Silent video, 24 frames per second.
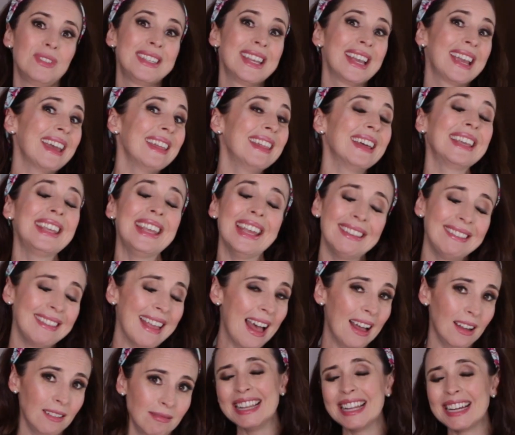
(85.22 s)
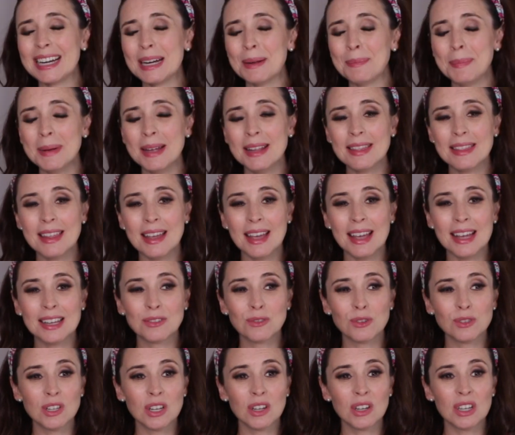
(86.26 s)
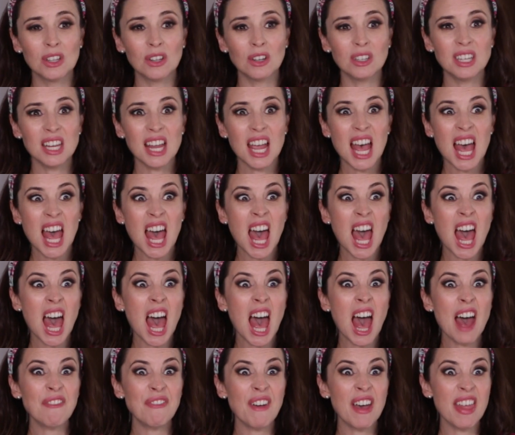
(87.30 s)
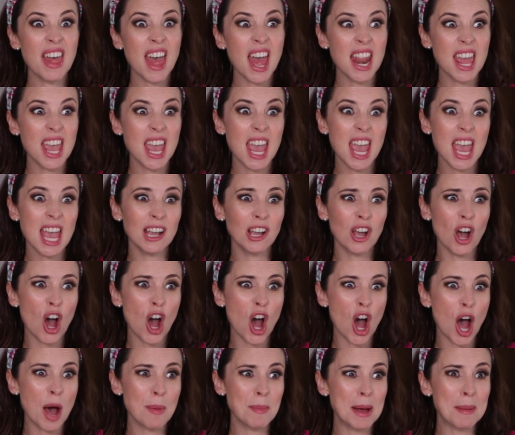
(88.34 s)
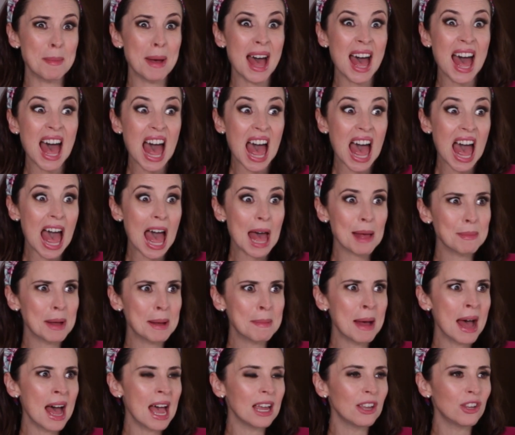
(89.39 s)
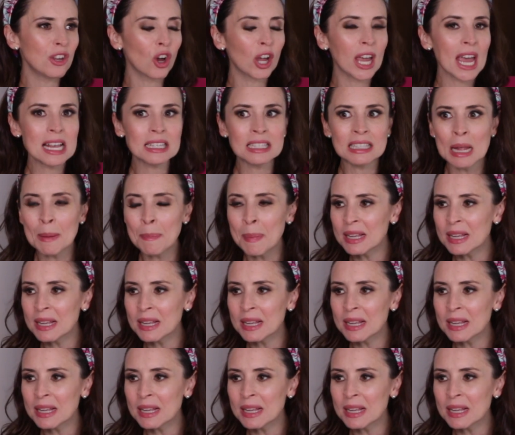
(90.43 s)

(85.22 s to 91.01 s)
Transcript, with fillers: se queda quieta. De repente escuchan grito, ¡Ya, Federico, mamá! Y yo, ¿qué está